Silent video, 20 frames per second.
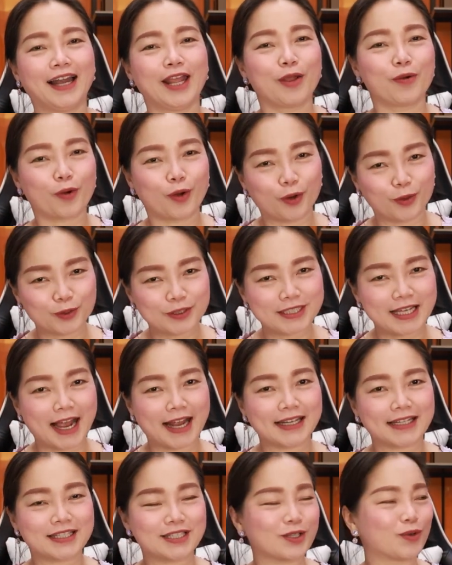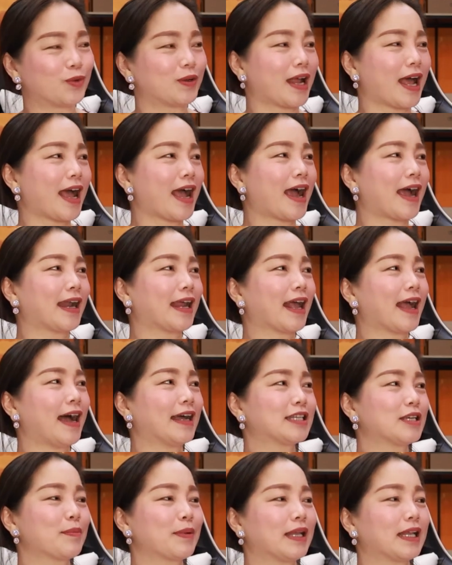Revolution 05 นะ
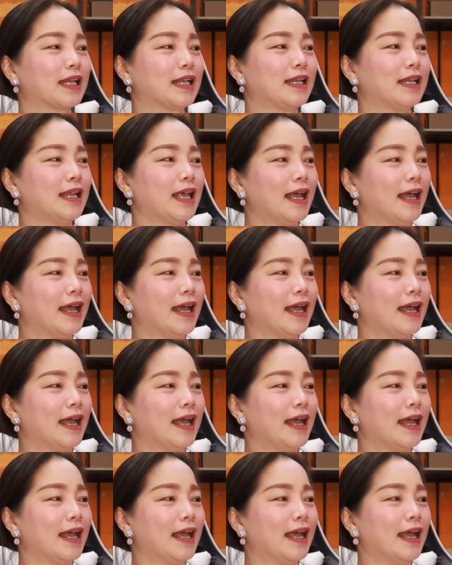คะ จะเป็น